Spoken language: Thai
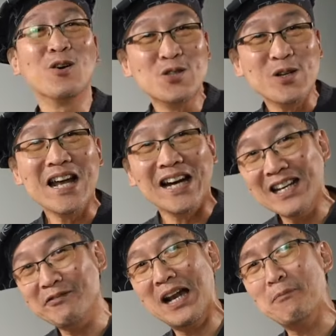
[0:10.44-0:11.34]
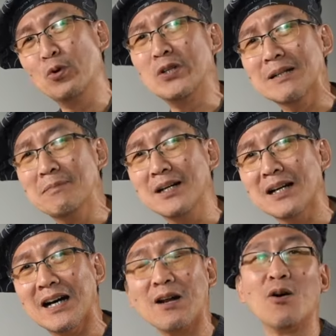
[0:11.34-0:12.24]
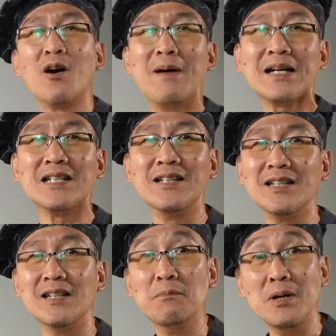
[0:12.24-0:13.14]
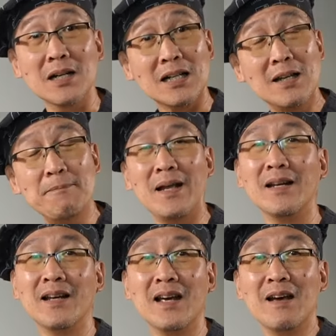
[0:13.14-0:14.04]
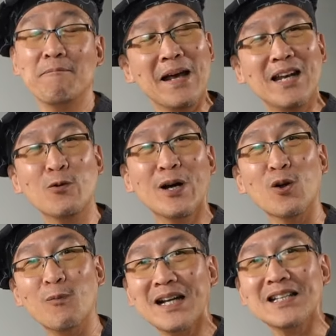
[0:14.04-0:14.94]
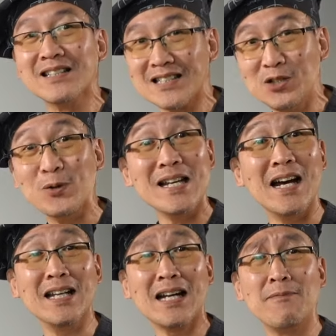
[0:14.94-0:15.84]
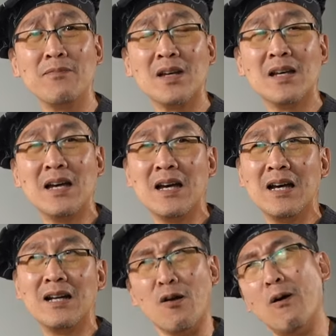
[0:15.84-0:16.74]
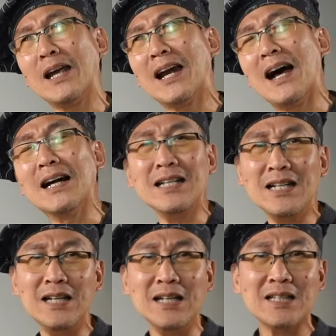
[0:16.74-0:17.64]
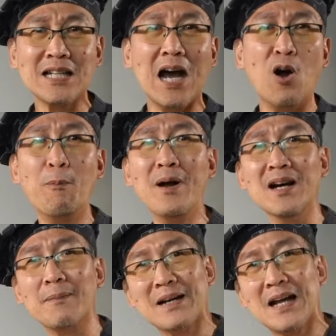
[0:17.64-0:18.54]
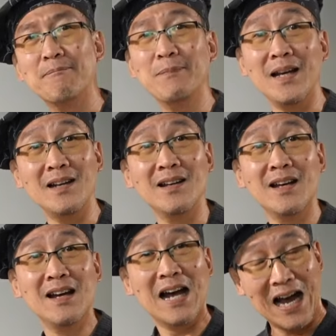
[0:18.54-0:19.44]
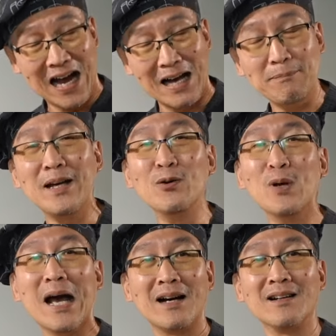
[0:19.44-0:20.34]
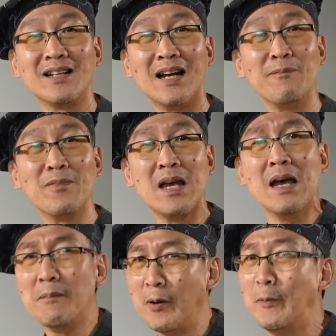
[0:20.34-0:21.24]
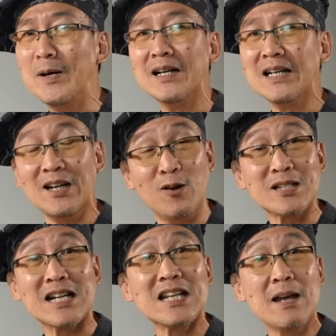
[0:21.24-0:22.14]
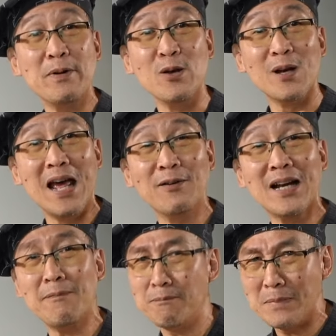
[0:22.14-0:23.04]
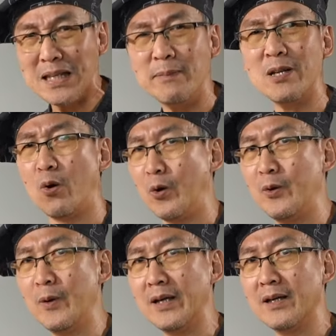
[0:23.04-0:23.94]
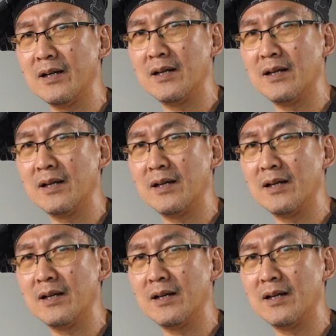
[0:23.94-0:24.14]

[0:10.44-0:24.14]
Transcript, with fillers: คนส่วนใหญ่เนี่ยเวลาพูดถึงเผือกเราก็มักจะนึกถึงเผือกที่เป็นเมนูขนมกันซะส่วนใหญ่ครับ น้อยครั้งที่จะเอาเผือกมาทำเป็นอาหารเมนูหลักครับเพราะเผือกเนี่ยนอกจากจะให้ประโยชน์แล้วนะครับ มันยังมีโทษด้วย